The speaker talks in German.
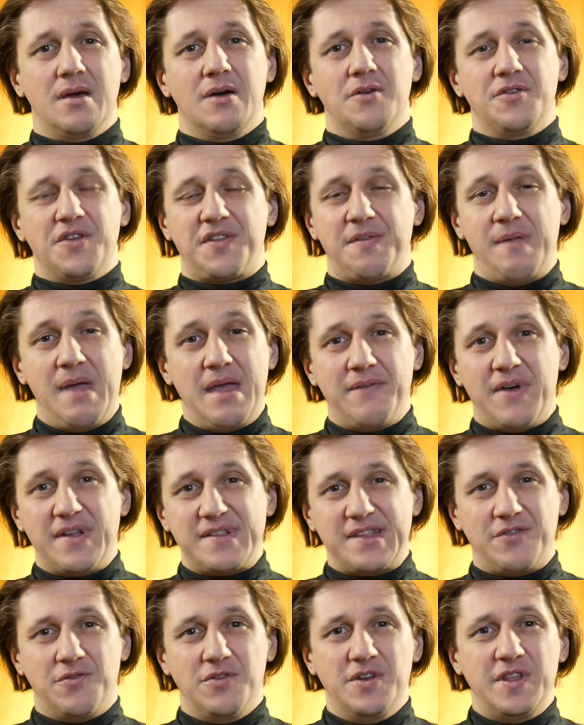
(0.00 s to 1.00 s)
Und deswegen wäre es
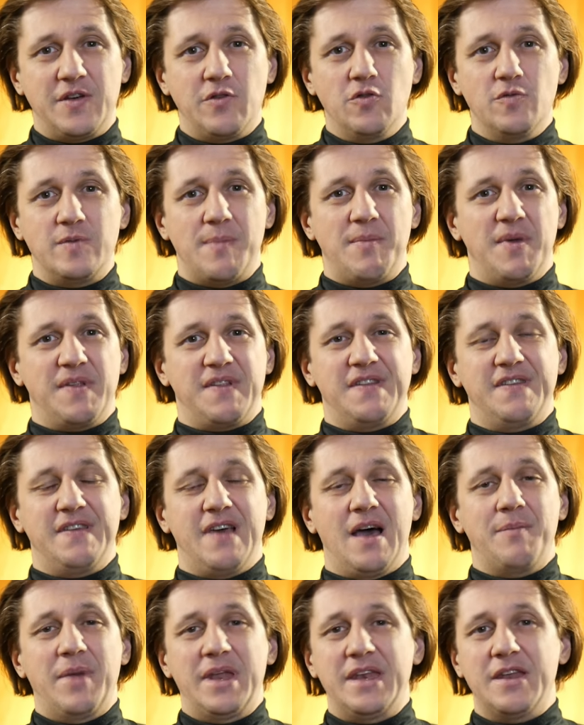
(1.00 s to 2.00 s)
natürlich gut, wenn man sich
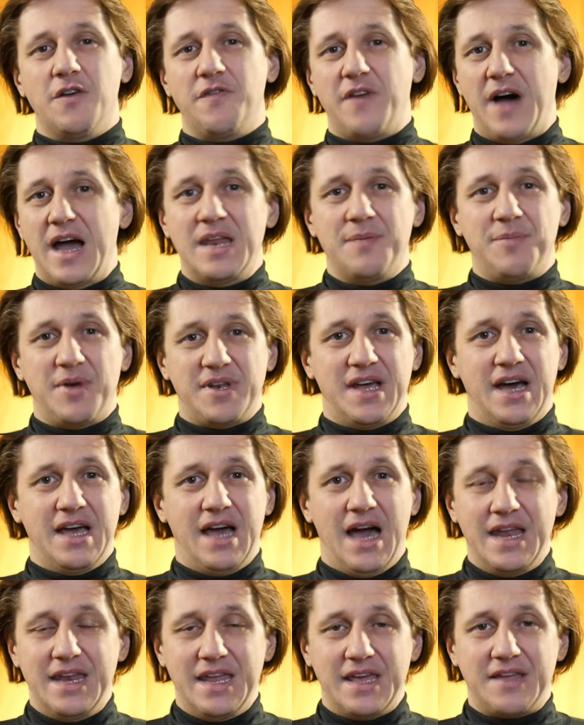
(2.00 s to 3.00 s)
am Ende auf eine Partei
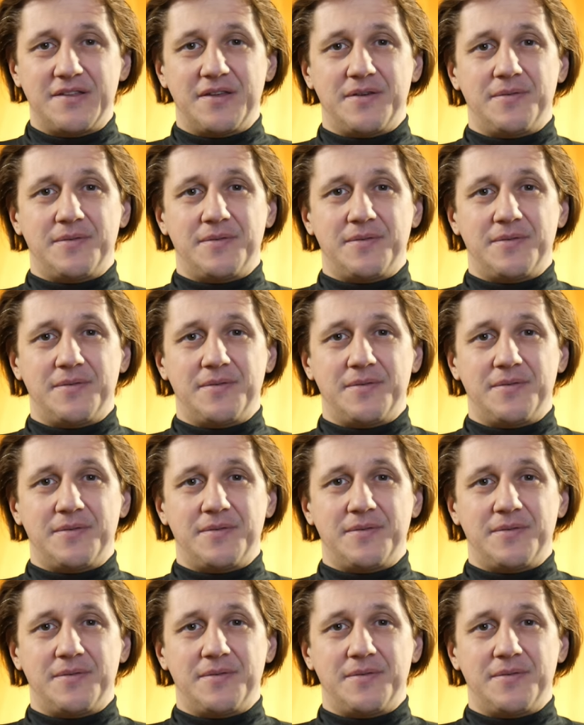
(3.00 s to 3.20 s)
einigt.